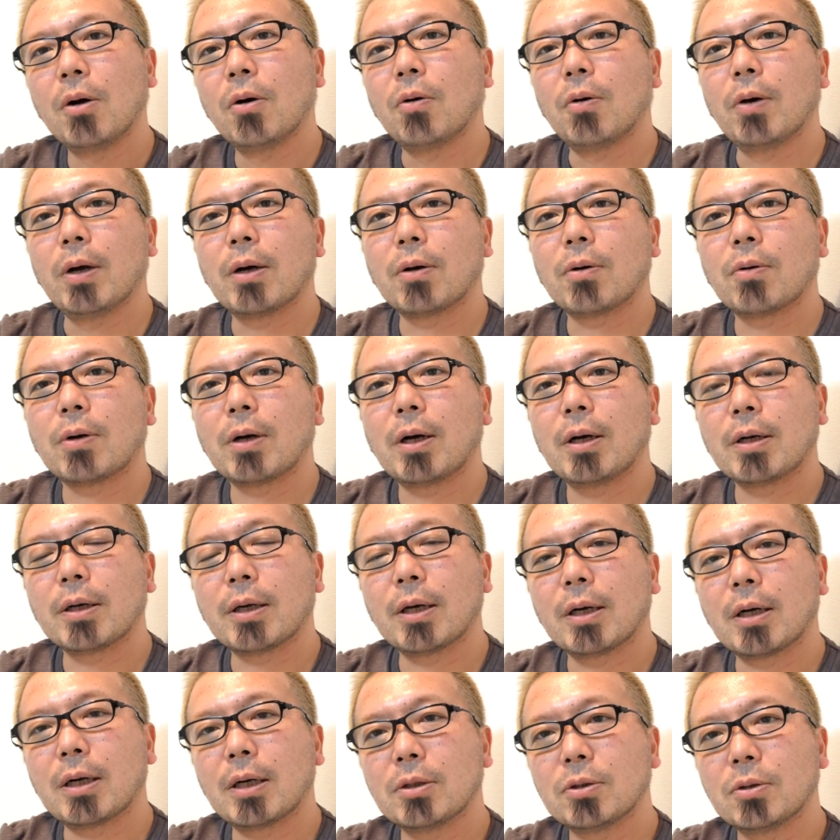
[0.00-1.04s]
親子関
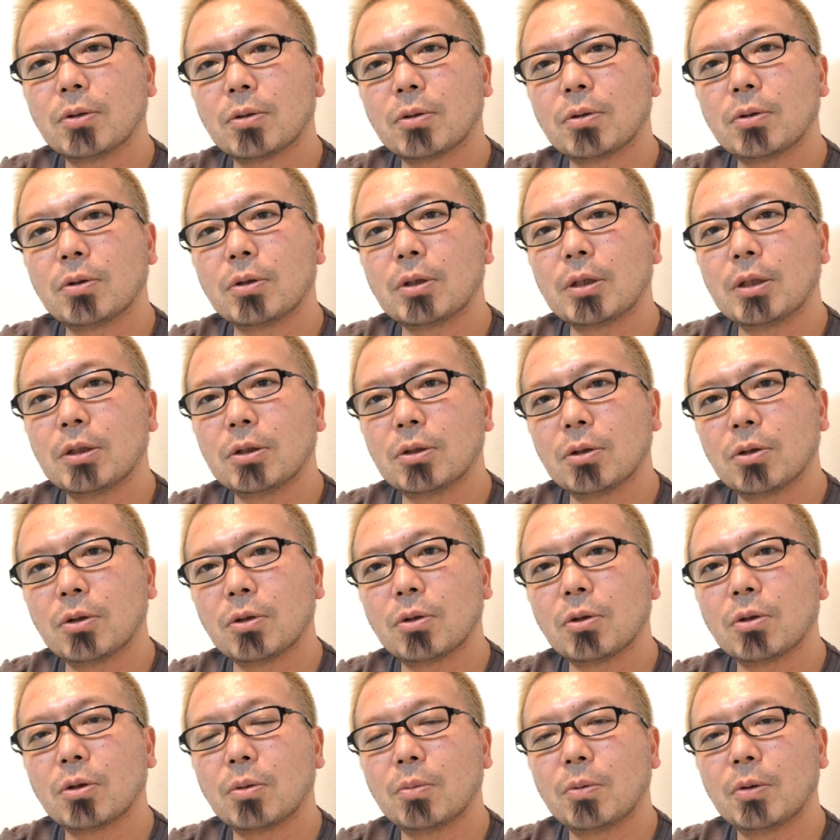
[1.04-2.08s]
係家族近所の
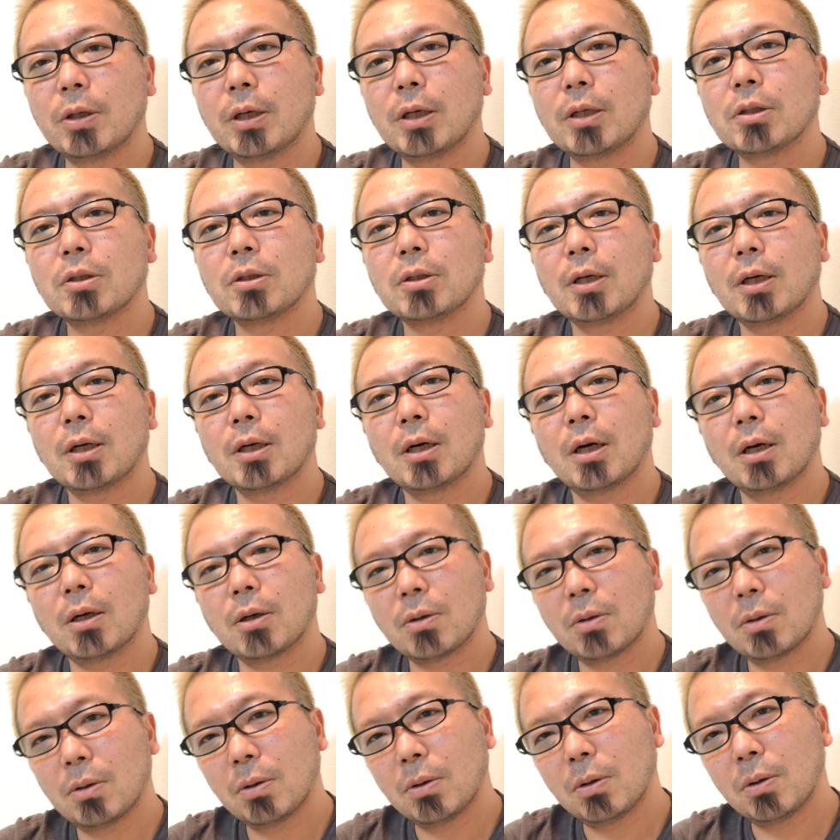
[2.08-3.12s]
人友達ね
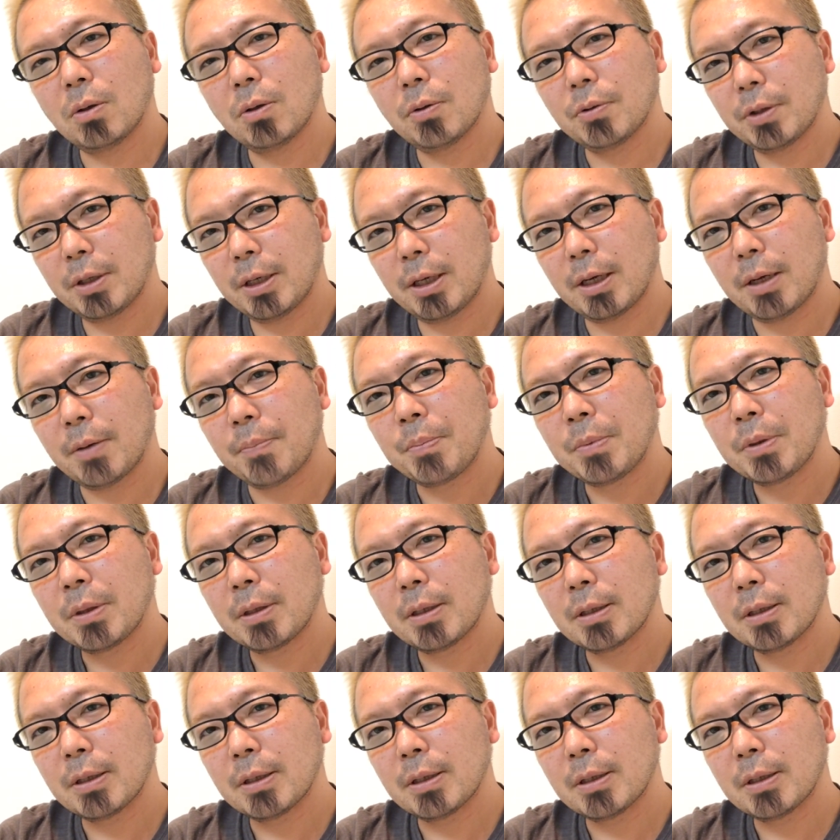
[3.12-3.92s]
学校ね